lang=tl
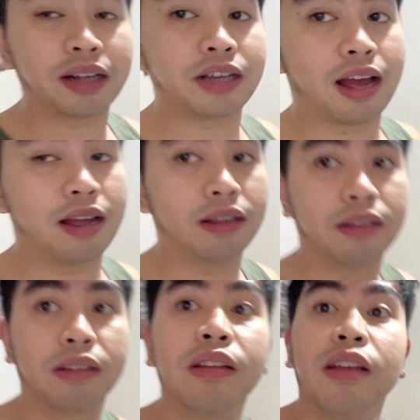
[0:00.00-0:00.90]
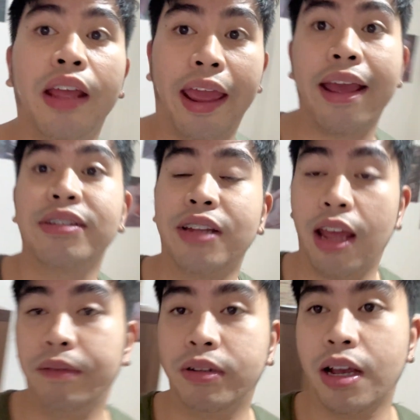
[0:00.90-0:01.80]
siya, eh
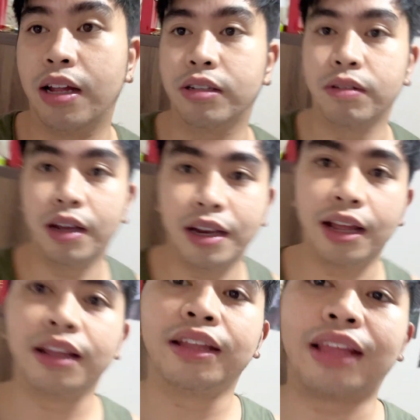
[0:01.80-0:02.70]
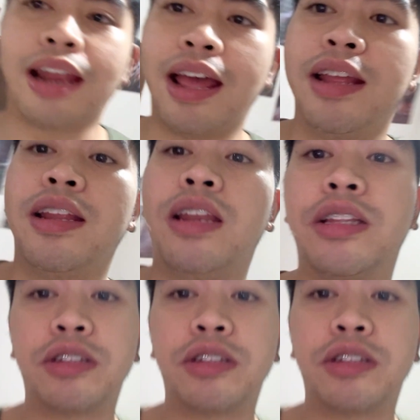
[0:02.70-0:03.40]
safe siya. So ayun na, tara, let's